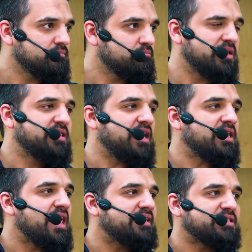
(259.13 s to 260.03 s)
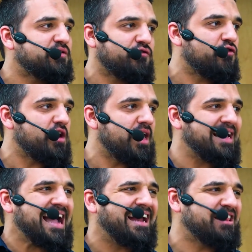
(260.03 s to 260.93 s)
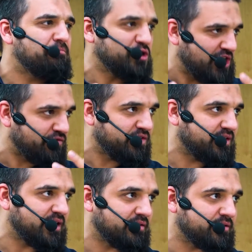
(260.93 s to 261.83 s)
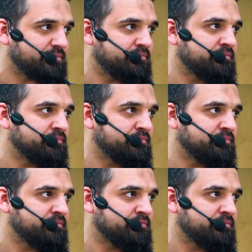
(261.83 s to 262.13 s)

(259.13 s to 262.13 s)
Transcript: mit denen er sich vorher gar nicht beschäftigt hatte.